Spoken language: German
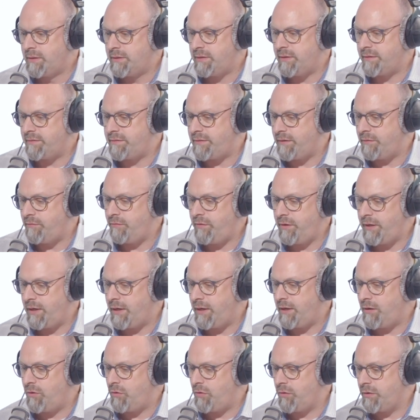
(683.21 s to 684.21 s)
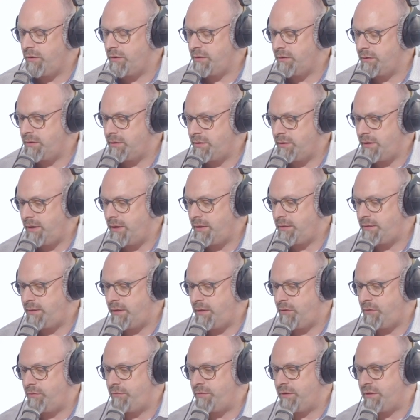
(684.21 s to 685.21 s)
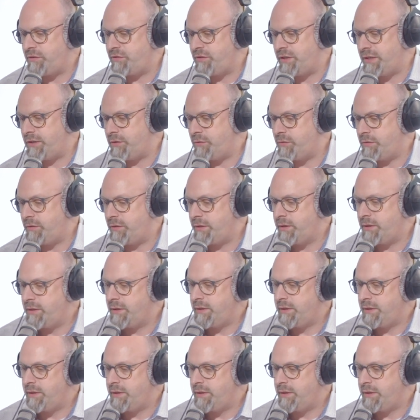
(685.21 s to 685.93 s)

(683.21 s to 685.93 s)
Das sehen wir ja auch äh, nach der Auferstehung,